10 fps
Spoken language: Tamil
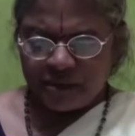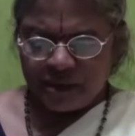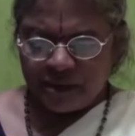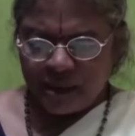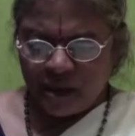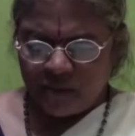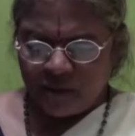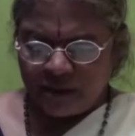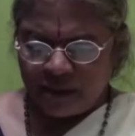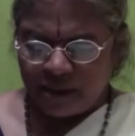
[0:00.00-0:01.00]
மாற்றறியா
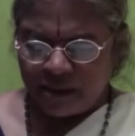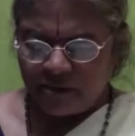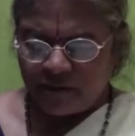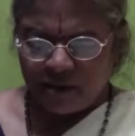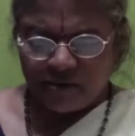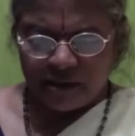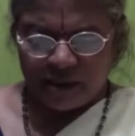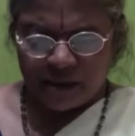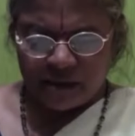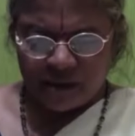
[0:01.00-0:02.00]
பொன்னேனின்
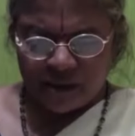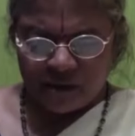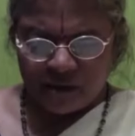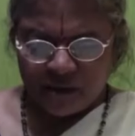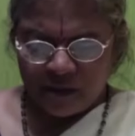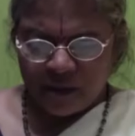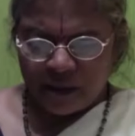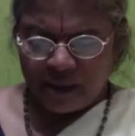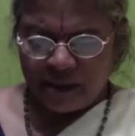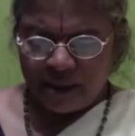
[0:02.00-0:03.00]
வடிவது காட்டாயோ
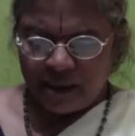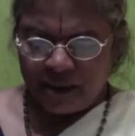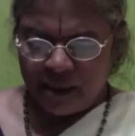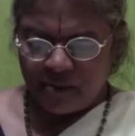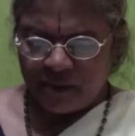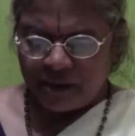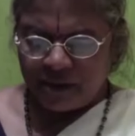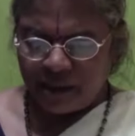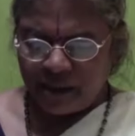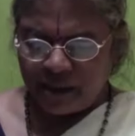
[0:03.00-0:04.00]
கணிக்கறியா
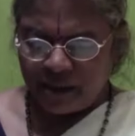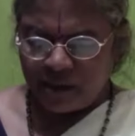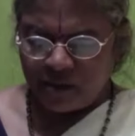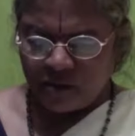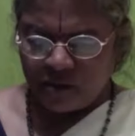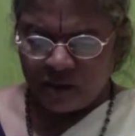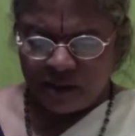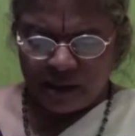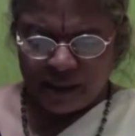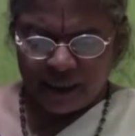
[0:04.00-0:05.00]
பெருநிலையில்
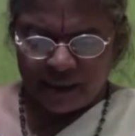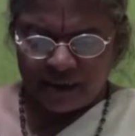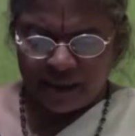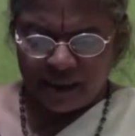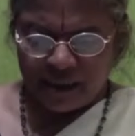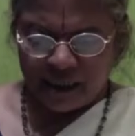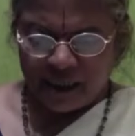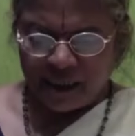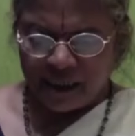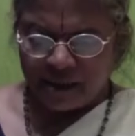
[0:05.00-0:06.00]
என்னோடு நீ கலந்தே
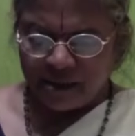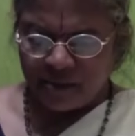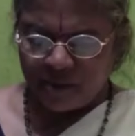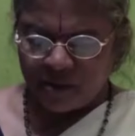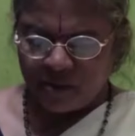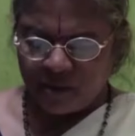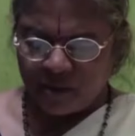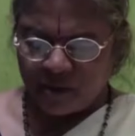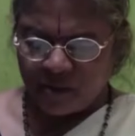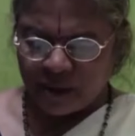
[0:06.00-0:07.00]
கரை கடந்த
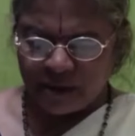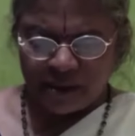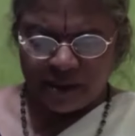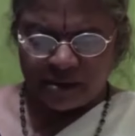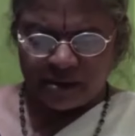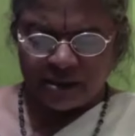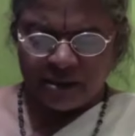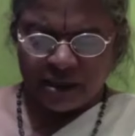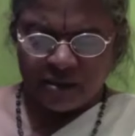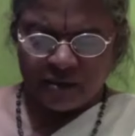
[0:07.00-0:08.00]
பெரும்போகம் கண்டிடச்
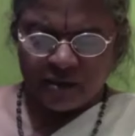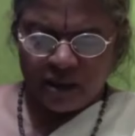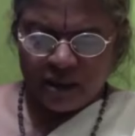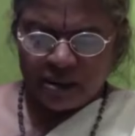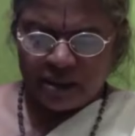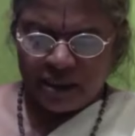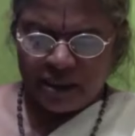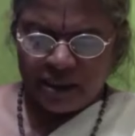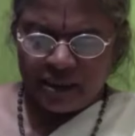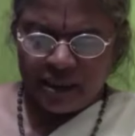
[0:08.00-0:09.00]
செய்யாயோ
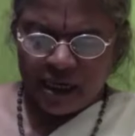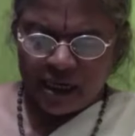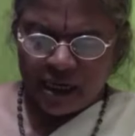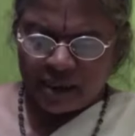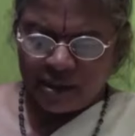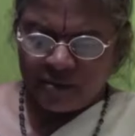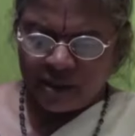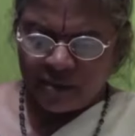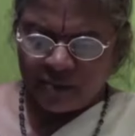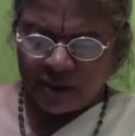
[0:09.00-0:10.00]
தனிக்கறியா காதல்
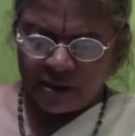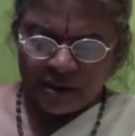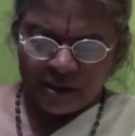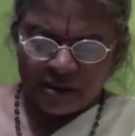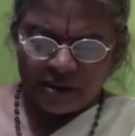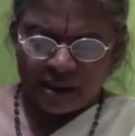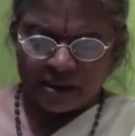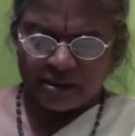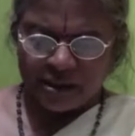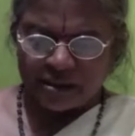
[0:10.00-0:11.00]
மிக பெருகுகின்றது
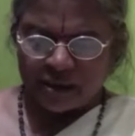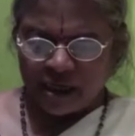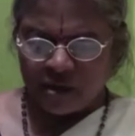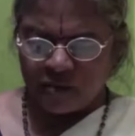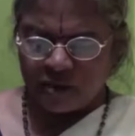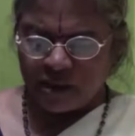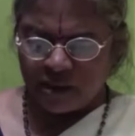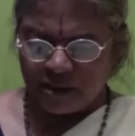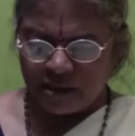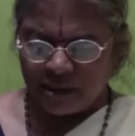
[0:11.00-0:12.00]
அரசே தாங்க
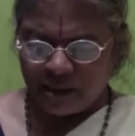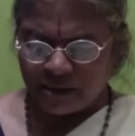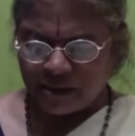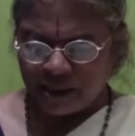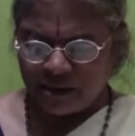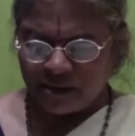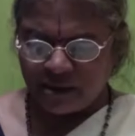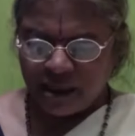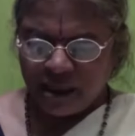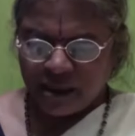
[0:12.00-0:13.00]
முடியாது இனி என் தனி